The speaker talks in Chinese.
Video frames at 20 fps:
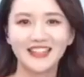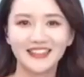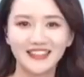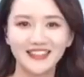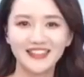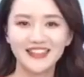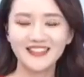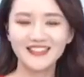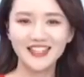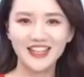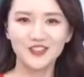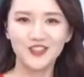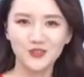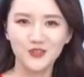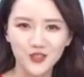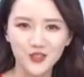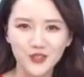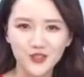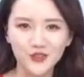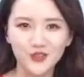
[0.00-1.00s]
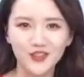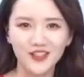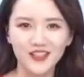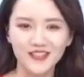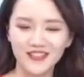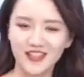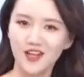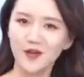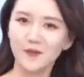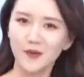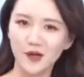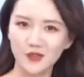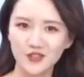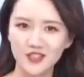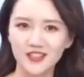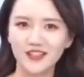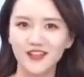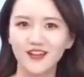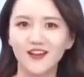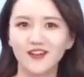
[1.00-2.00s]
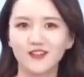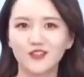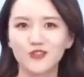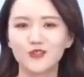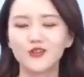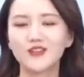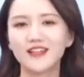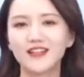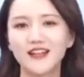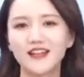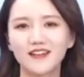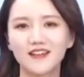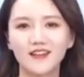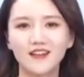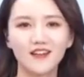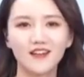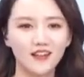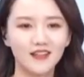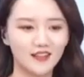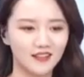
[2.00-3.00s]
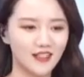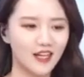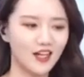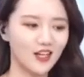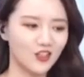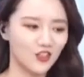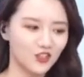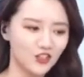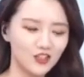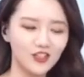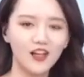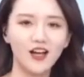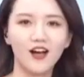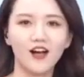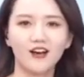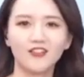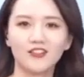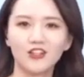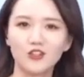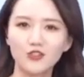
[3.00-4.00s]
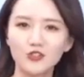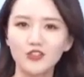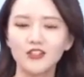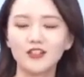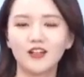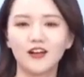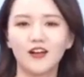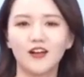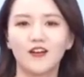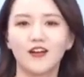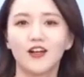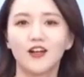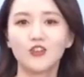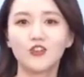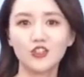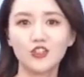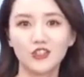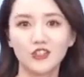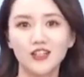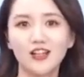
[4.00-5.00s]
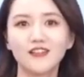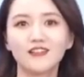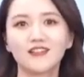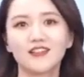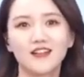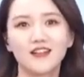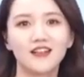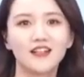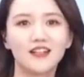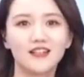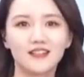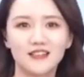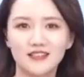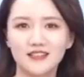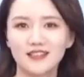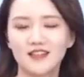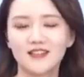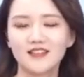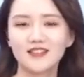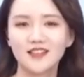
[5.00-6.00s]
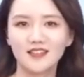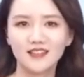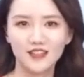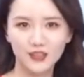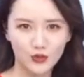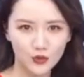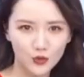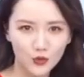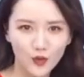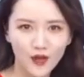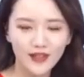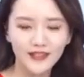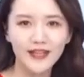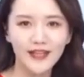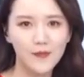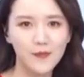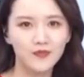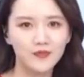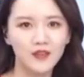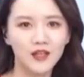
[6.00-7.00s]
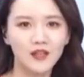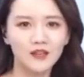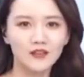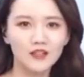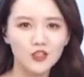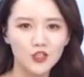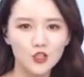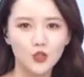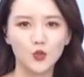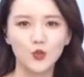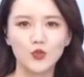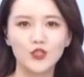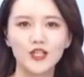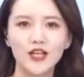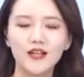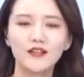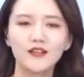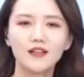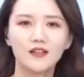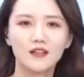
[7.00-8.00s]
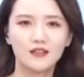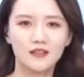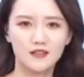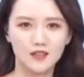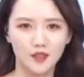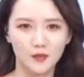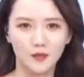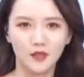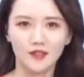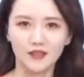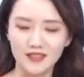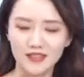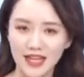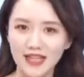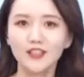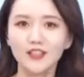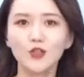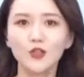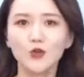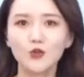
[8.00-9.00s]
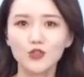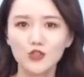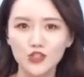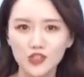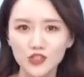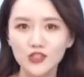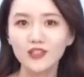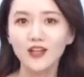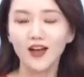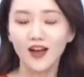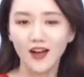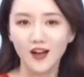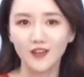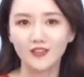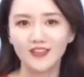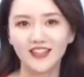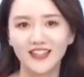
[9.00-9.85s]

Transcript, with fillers: 刚才松韵说了，想要保持一个好的状态呢，要吃得好，要睡得好，还要适当的增强一些体育锻炼。那首先怎么才能够吃得好呢？